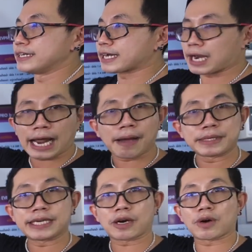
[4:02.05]
นี่ข้างหน้า
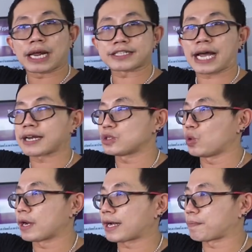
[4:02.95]
มีเขากำลังชาร์จอ
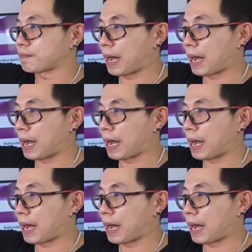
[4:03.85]
ยู่นะครับ